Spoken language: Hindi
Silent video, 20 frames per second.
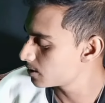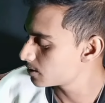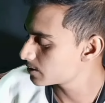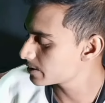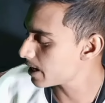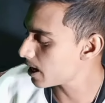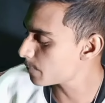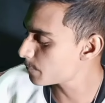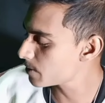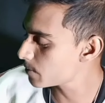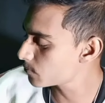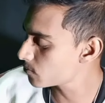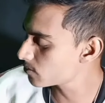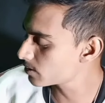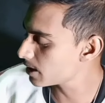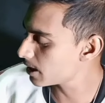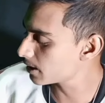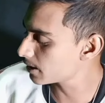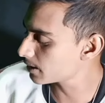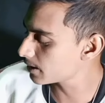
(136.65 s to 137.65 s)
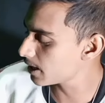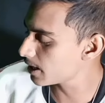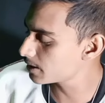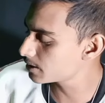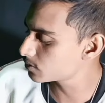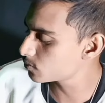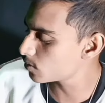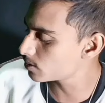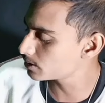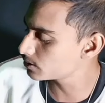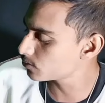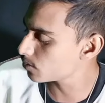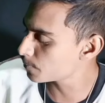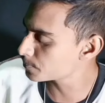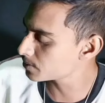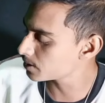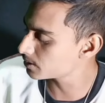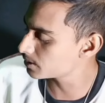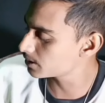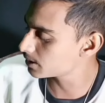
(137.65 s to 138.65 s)
यहाँ पे आपको क्या करना है रिकॉर्डिंग का
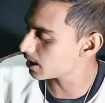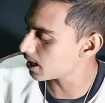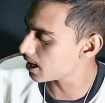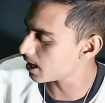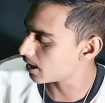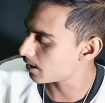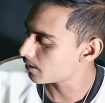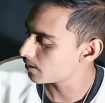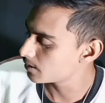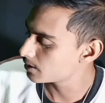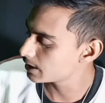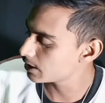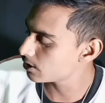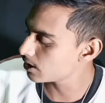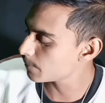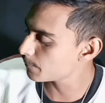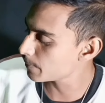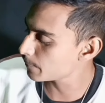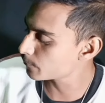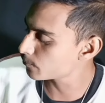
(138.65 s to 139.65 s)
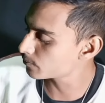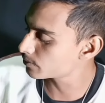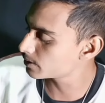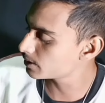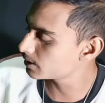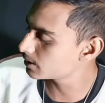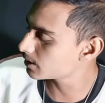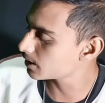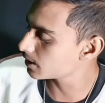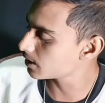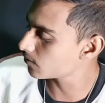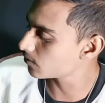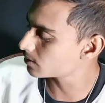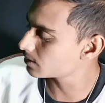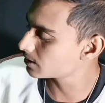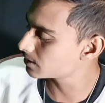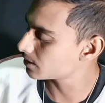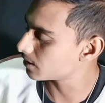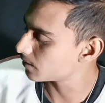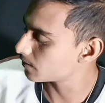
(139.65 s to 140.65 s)
ऑप्शन दिख रहा है ये वाला आपको क्लिक करना होगा
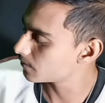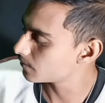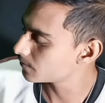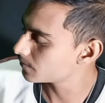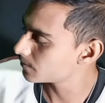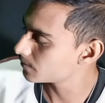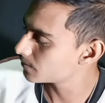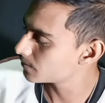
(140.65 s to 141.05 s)
देखिए